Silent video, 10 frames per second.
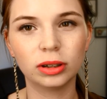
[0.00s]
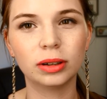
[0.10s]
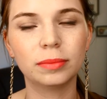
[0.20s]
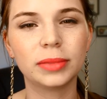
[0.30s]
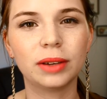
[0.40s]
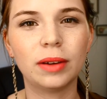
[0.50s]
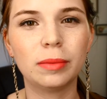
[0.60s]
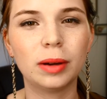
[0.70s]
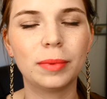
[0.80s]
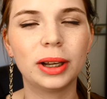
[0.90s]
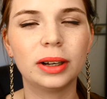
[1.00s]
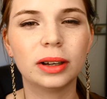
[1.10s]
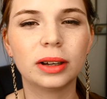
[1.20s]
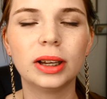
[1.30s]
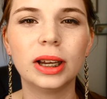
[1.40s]
Ähm, der war mal bei
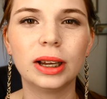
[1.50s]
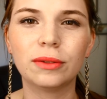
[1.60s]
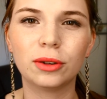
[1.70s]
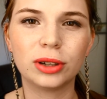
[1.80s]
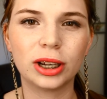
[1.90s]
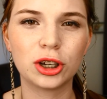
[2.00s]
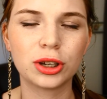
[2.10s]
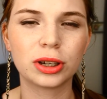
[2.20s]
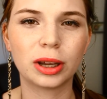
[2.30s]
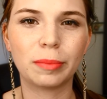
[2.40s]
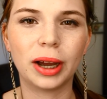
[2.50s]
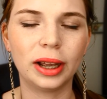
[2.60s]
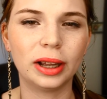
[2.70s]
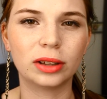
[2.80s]
einer Foundation dabei,